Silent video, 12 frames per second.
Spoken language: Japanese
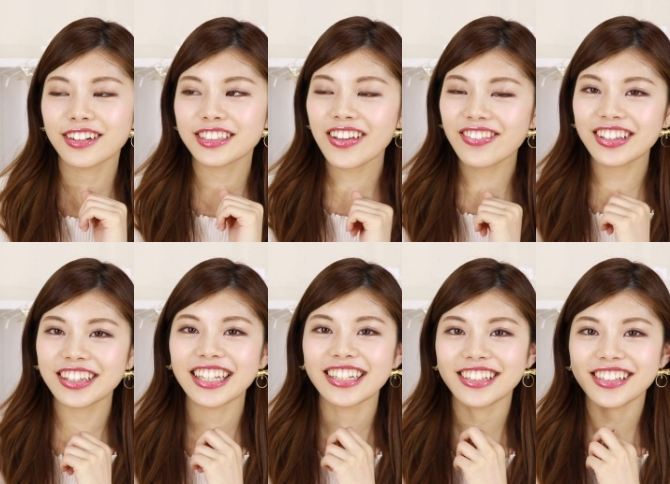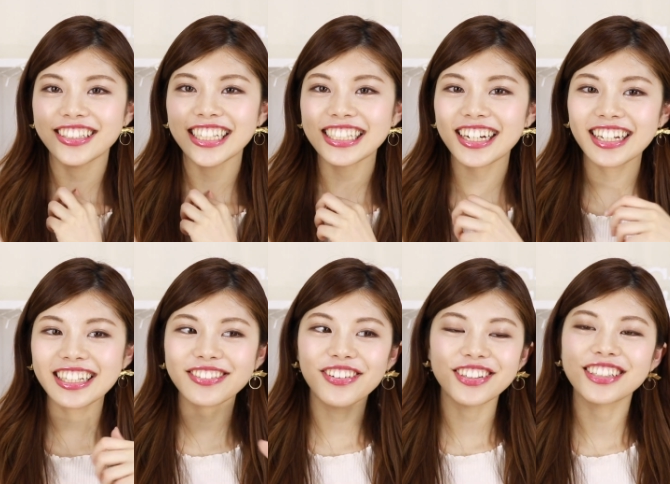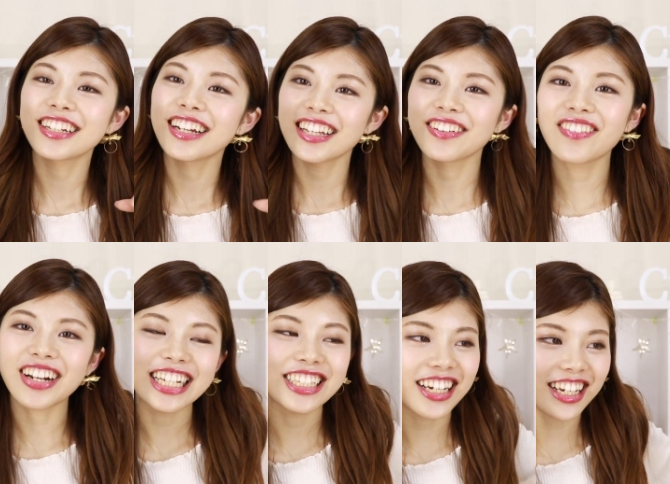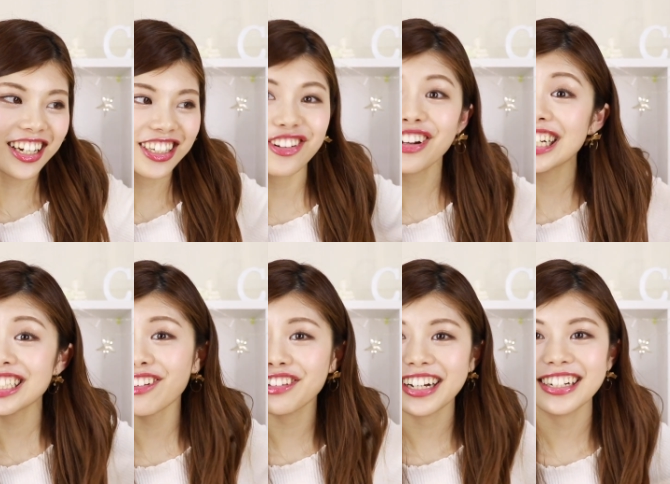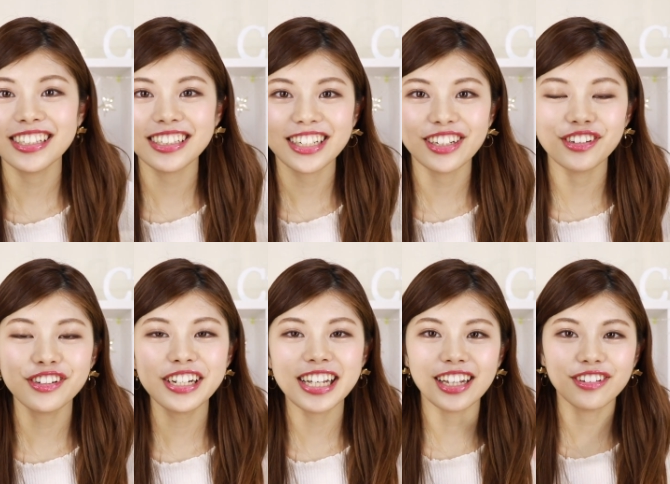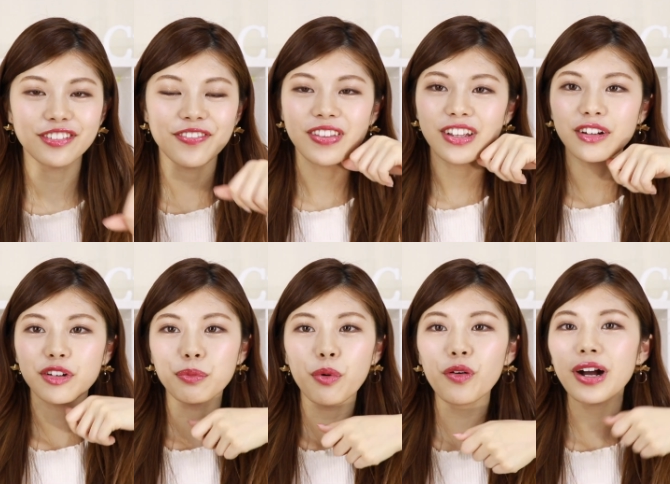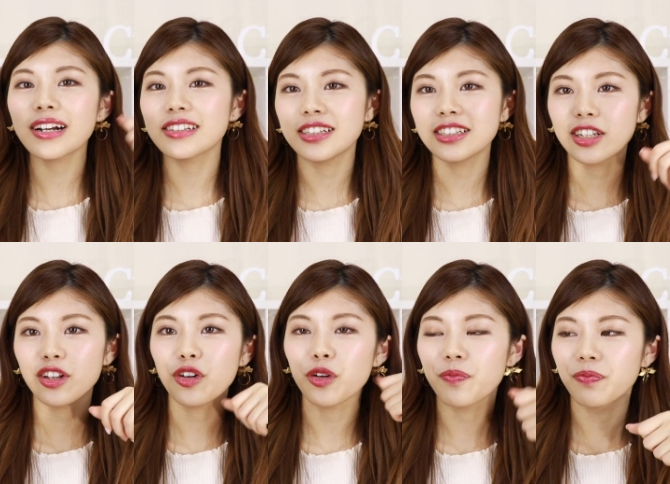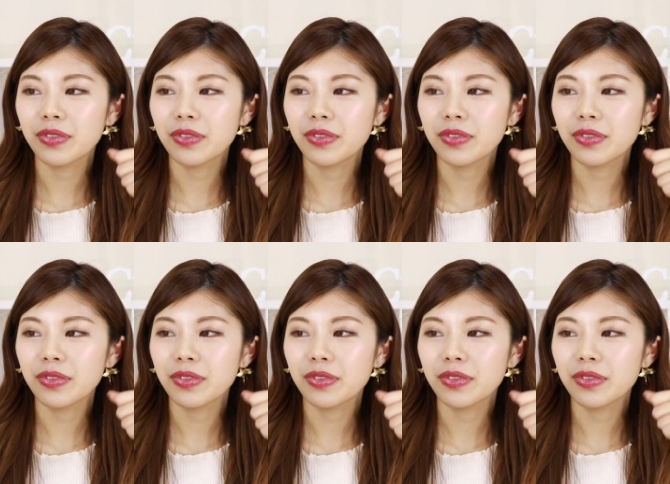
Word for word: セブっていう私がいつも今までに何回か紹介したことがあるんですけどフリアの棒があるんですけど